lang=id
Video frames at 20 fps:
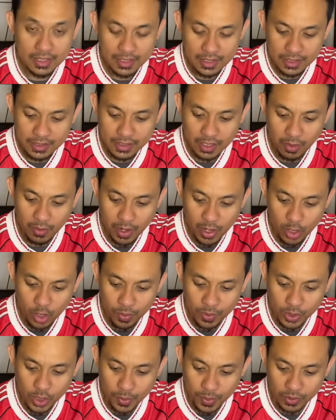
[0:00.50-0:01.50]

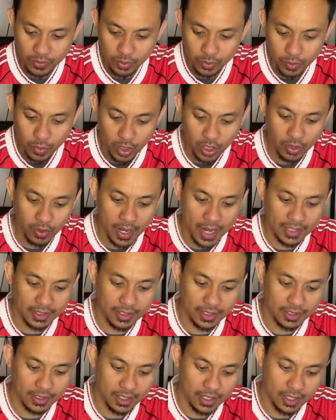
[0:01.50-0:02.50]
Assalamualaikum Sobat Football
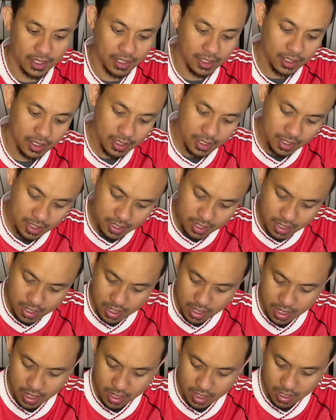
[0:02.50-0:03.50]
United
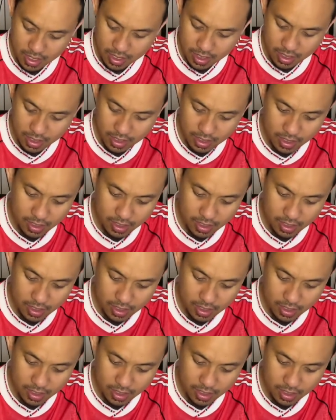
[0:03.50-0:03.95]
uh,